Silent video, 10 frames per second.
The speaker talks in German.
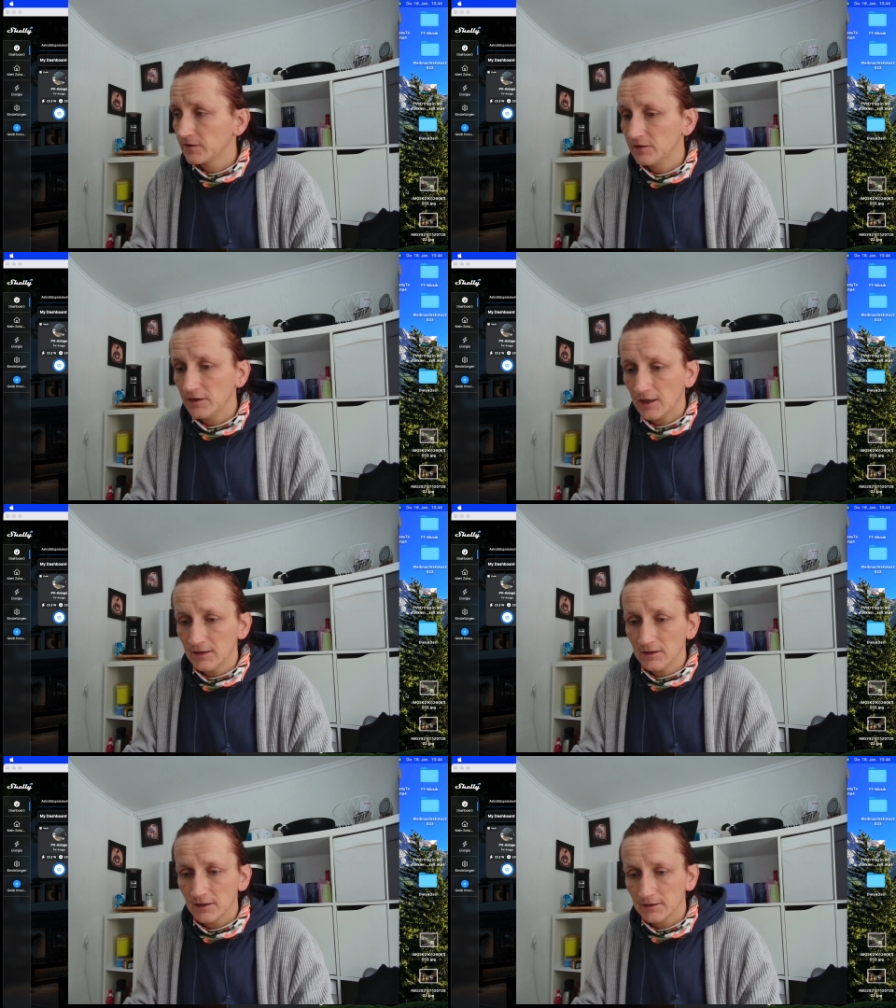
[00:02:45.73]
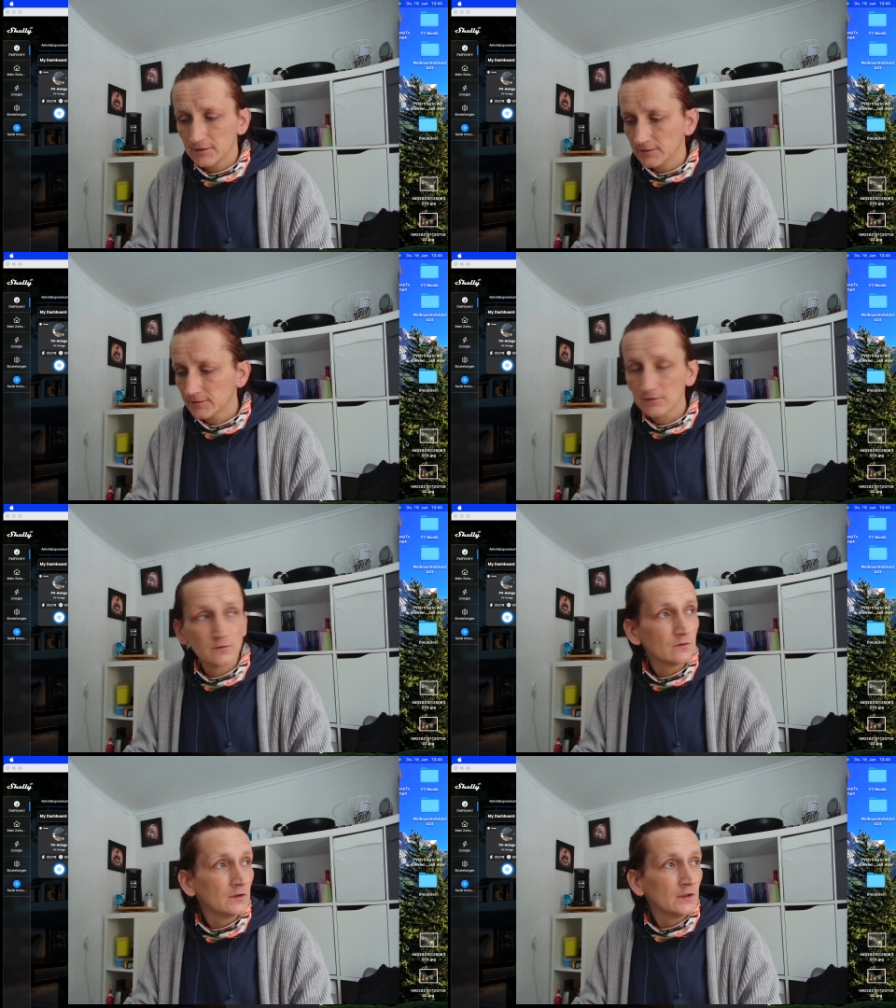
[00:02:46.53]
die Anlage jetzt,
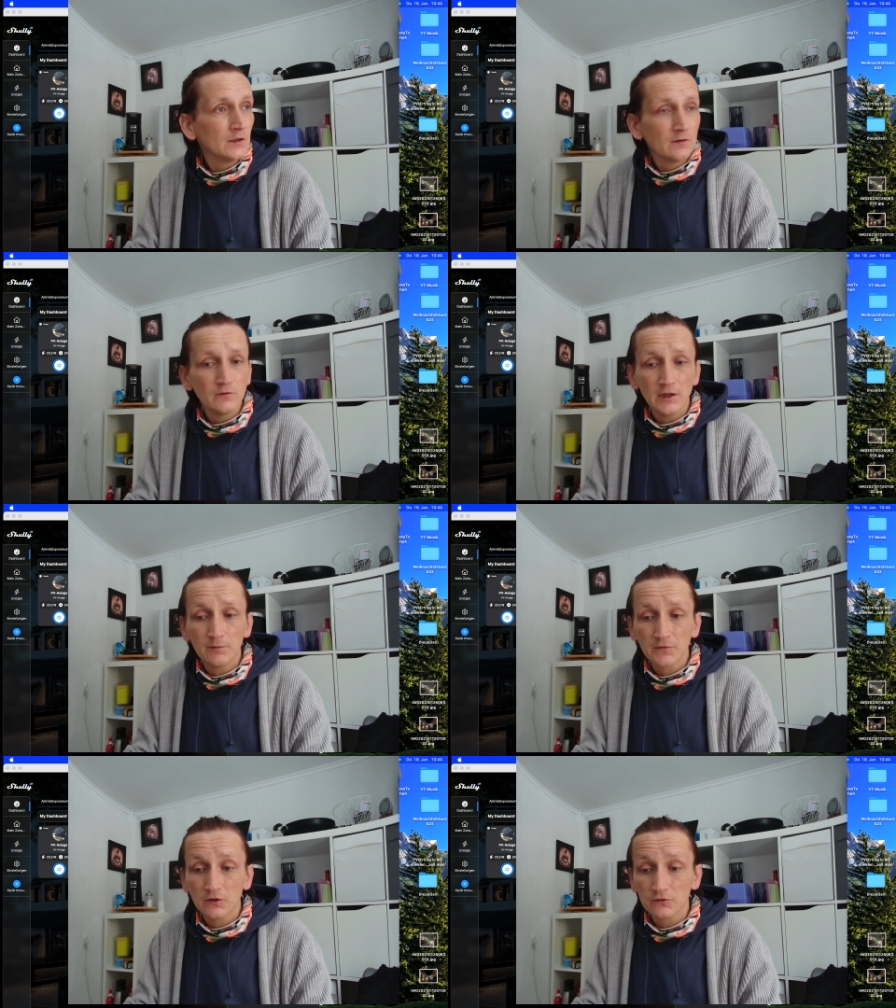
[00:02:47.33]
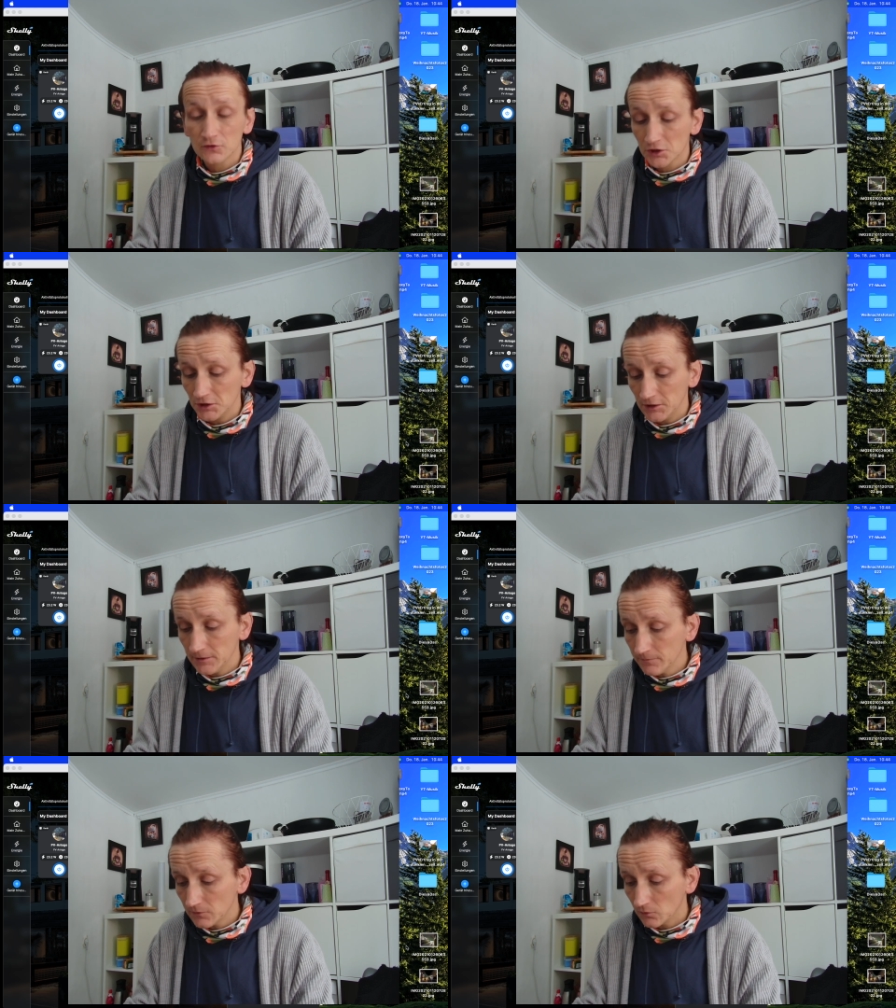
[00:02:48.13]
wir haben draußen
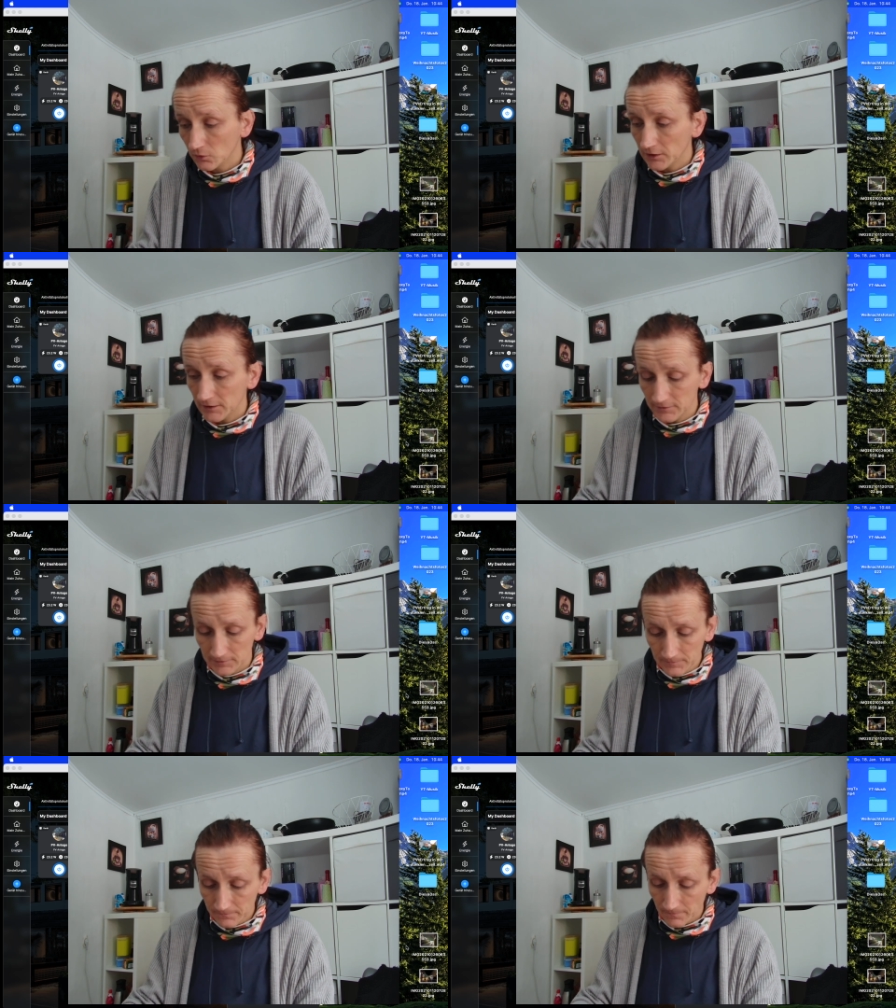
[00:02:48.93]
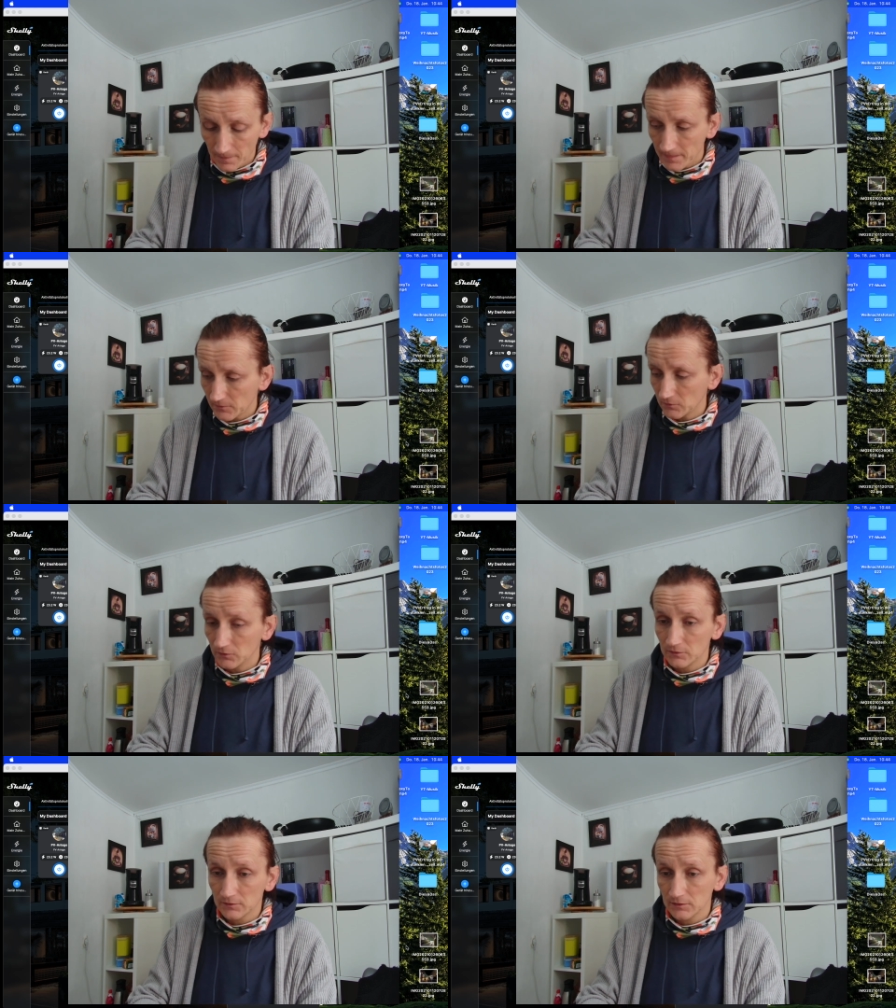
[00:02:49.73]
Schnee ohne Ende
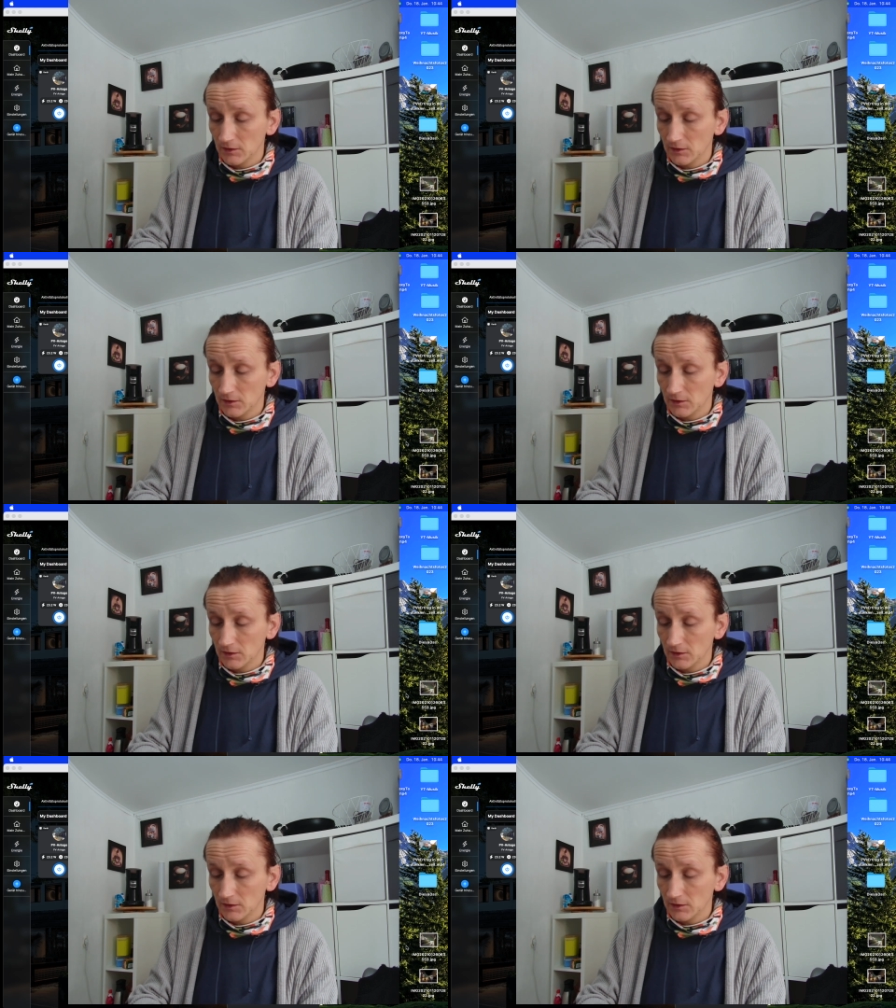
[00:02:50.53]
und